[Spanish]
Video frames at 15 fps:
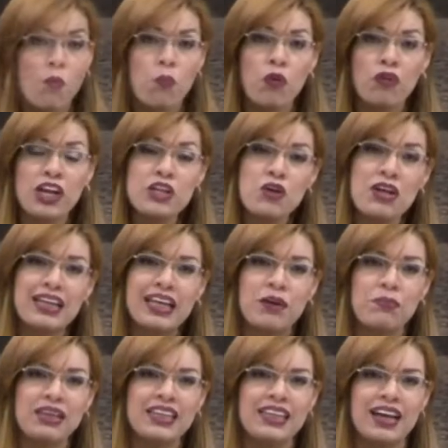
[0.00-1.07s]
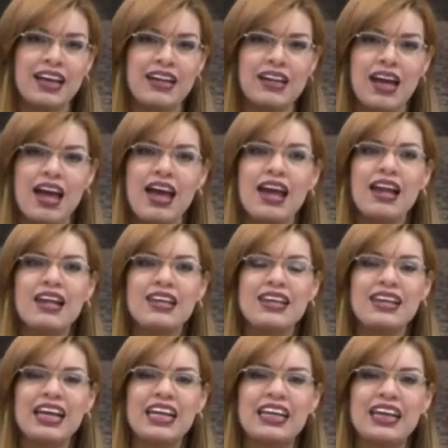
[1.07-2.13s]
¿Podré yo determinar
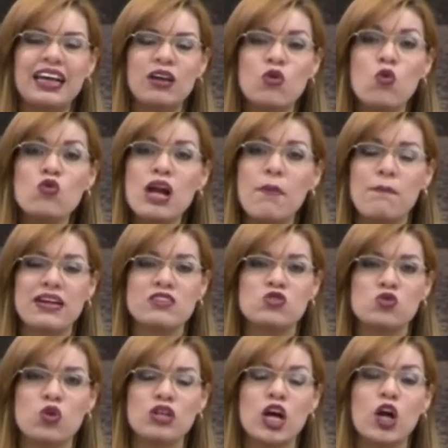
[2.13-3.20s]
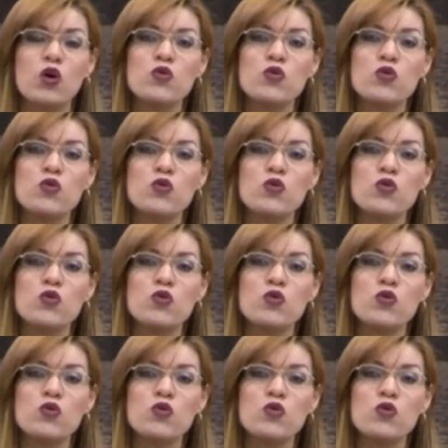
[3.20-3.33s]
que una persona,